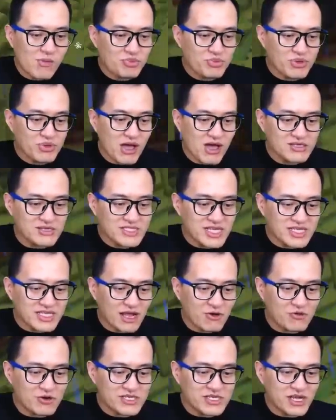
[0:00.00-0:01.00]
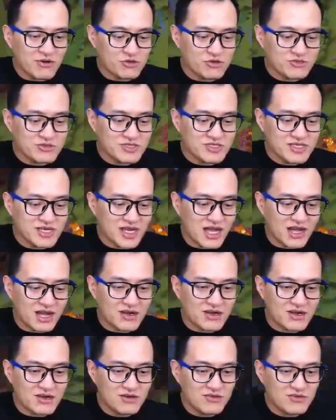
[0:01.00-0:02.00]
不要再打我一下，我就死了。
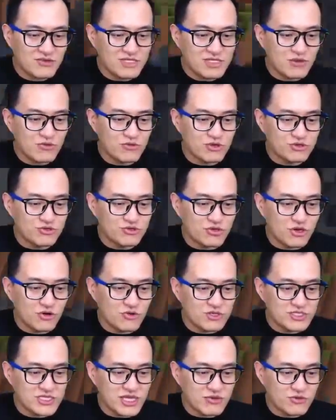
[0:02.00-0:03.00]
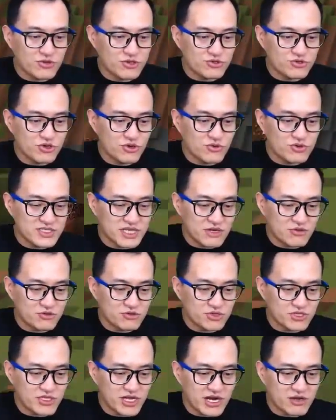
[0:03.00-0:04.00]
我在回血，我在回血，我在回
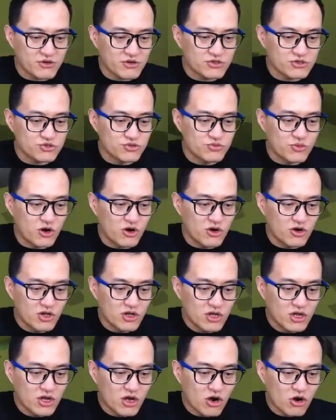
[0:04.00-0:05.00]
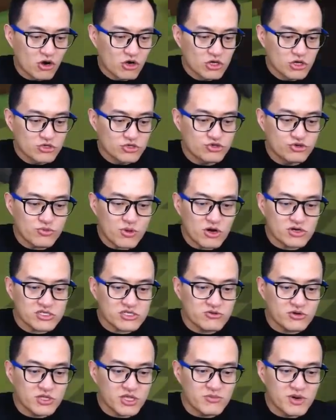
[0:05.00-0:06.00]
血。那还有个熊猫哦，熊猫是
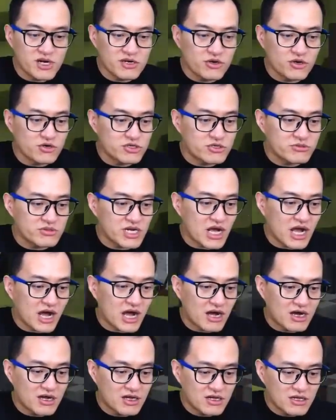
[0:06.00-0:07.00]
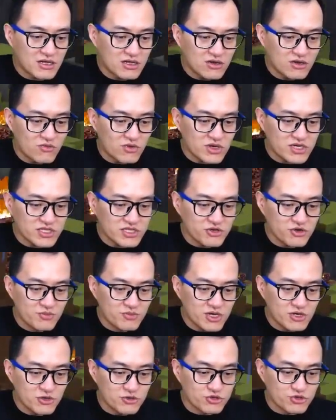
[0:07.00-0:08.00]
我的盟友是不是？我可能有
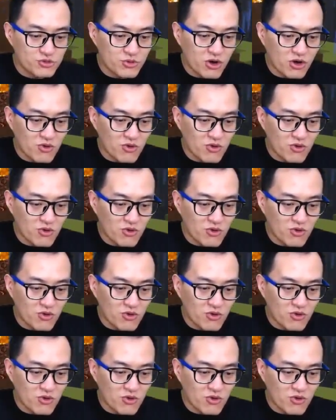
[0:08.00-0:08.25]
盟友熊猫。